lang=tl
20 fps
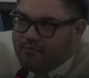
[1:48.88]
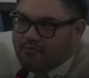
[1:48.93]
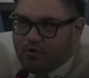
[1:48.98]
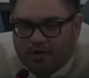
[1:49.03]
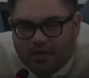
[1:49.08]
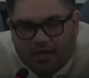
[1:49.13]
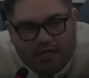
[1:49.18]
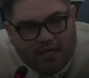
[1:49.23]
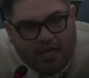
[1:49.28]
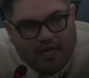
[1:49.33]
po
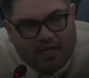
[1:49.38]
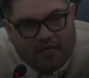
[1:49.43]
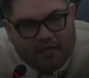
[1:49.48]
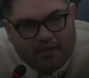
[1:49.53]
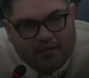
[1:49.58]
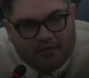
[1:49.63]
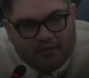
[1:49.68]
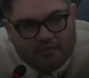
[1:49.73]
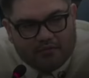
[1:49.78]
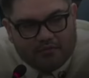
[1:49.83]
nanggagaling
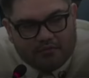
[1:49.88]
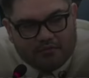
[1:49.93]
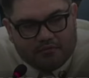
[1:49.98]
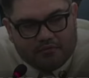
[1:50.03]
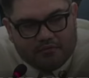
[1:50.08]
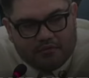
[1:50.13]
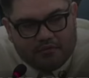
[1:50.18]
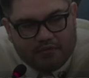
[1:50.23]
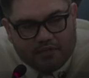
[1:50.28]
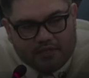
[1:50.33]
yung
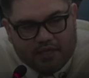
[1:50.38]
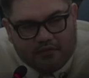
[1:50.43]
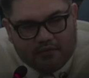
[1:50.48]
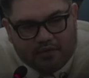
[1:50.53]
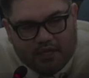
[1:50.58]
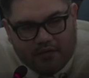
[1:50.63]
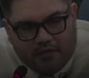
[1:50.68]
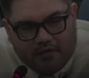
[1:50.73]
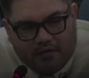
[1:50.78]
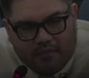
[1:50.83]

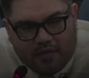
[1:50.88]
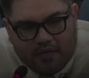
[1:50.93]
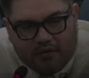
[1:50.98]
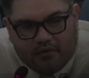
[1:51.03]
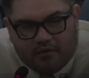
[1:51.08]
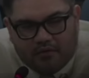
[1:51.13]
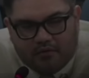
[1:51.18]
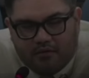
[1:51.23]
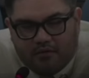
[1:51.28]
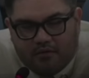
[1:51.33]
sagot na yun.
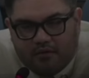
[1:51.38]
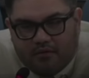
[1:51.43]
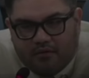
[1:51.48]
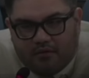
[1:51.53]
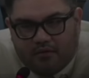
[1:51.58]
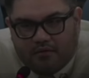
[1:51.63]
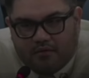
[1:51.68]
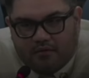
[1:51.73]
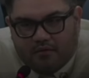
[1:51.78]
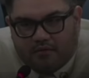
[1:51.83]
Pero
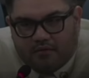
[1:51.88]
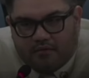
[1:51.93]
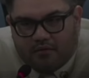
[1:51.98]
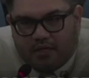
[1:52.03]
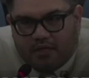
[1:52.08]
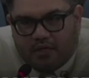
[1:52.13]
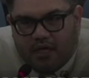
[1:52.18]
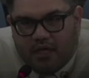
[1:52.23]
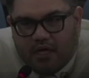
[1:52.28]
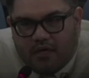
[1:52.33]

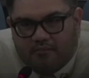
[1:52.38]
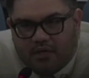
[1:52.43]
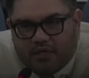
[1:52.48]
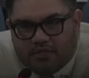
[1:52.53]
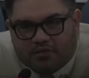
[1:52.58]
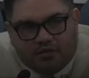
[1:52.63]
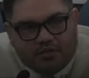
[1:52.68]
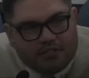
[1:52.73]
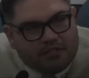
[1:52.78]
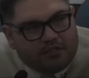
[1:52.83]
um,
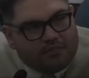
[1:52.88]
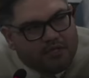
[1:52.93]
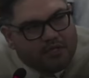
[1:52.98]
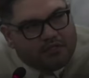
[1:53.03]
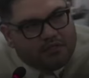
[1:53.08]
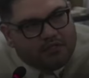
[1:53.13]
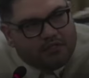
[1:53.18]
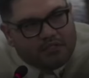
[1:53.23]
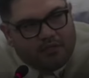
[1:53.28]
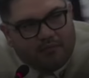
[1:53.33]
resource
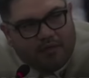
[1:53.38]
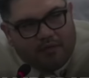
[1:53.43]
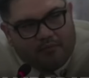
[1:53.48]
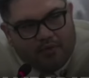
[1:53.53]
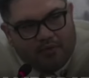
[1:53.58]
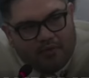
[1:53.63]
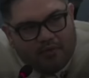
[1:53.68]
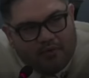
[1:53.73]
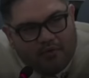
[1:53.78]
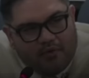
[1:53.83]
persons naman
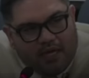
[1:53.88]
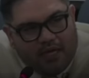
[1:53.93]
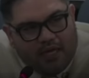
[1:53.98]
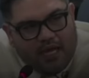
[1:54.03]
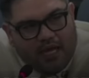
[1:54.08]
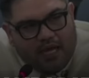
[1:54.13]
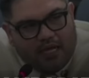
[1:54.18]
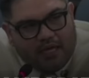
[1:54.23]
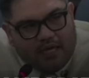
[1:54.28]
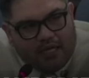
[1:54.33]
po yung
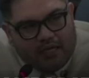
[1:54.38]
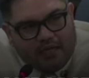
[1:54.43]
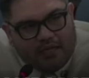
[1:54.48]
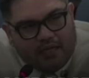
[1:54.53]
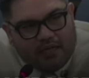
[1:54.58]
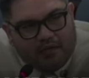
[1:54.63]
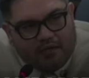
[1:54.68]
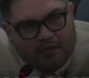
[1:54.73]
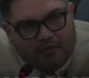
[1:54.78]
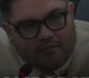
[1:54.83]
kailangan
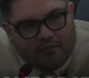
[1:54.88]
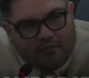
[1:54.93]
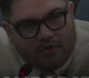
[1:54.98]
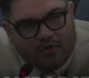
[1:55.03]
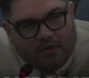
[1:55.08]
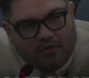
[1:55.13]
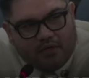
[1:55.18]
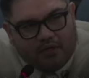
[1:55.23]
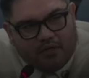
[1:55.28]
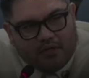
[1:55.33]
natin eh.
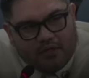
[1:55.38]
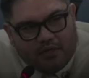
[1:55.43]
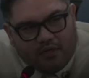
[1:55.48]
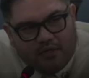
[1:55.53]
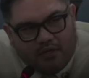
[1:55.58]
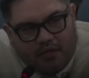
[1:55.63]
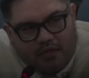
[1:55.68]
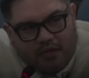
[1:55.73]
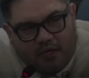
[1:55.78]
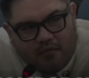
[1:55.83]
More on
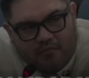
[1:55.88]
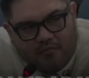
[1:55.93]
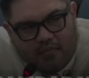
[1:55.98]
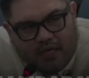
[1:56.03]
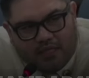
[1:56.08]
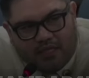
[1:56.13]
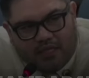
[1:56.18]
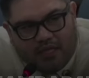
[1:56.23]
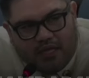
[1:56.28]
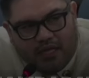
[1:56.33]

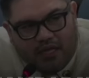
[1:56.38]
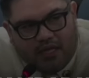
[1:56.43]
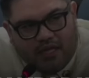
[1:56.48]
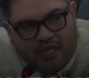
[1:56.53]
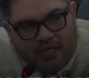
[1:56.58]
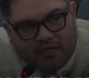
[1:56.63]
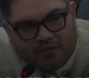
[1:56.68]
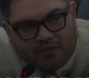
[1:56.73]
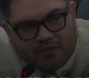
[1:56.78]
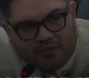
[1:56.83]
budget
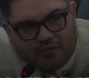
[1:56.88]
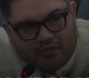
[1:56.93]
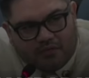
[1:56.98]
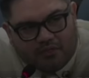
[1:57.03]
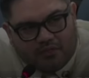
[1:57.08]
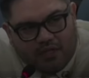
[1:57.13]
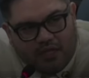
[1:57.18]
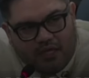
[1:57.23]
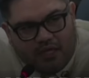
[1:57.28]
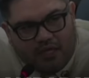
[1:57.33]
hearing
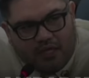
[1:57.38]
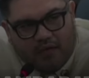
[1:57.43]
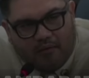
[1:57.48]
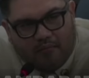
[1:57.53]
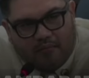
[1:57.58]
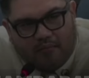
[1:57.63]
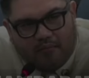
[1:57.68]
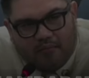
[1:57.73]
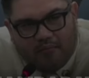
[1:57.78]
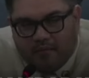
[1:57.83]
issues.
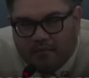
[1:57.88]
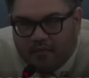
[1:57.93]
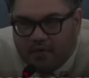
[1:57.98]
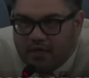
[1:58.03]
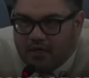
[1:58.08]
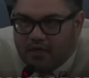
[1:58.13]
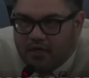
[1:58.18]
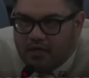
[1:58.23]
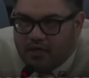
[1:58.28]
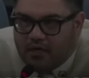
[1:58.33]
Um,
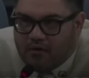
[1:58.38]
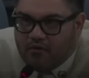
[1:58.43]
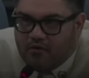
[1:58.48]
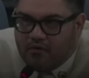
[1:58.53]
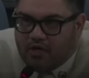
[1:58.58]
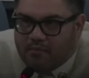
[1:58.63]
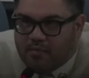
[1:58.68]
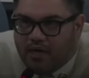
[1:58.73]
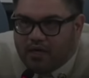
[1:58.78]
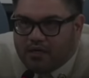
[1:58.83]

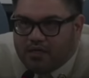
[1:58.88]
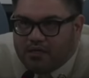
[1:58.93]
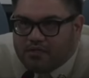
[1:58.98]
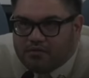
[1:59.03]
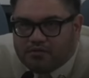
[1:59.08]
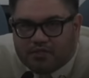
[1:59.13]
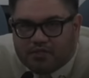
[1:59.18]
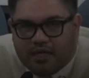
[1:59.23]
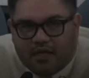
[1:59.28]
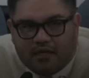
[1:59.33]
kung ibang
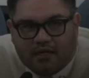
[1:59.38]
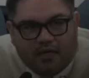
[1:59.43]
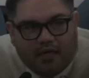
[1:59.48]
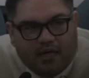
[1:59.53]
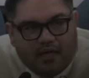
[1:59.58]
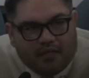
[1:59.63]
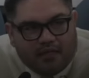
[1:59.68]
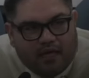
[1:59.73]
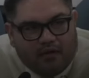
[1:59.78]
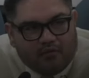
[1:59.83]
issues yan,
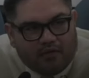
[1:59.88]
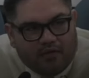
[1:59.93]
I doubt